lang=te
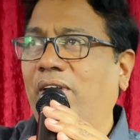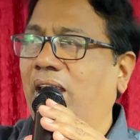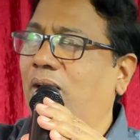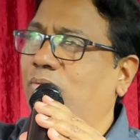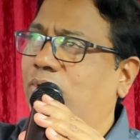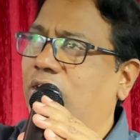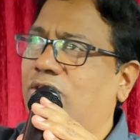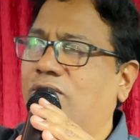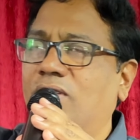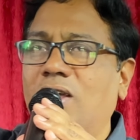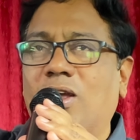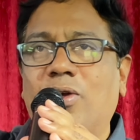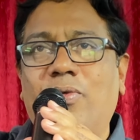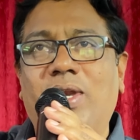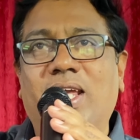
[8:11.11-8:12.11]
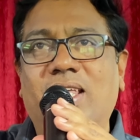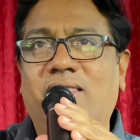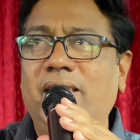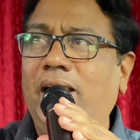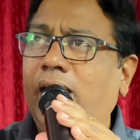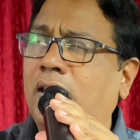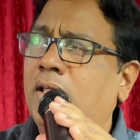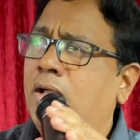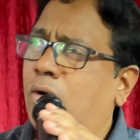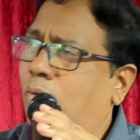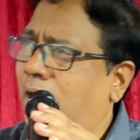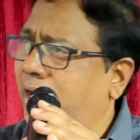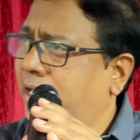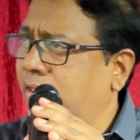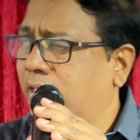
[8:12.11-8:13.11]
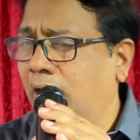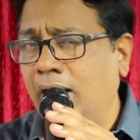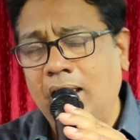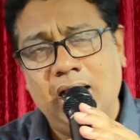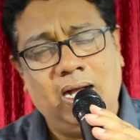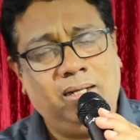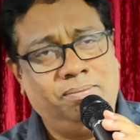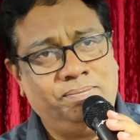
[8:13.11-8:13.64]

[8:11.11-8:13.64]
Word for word: వీరేం చేస్తున్నారో వీరికి తెలియదు వారికి తెలియదా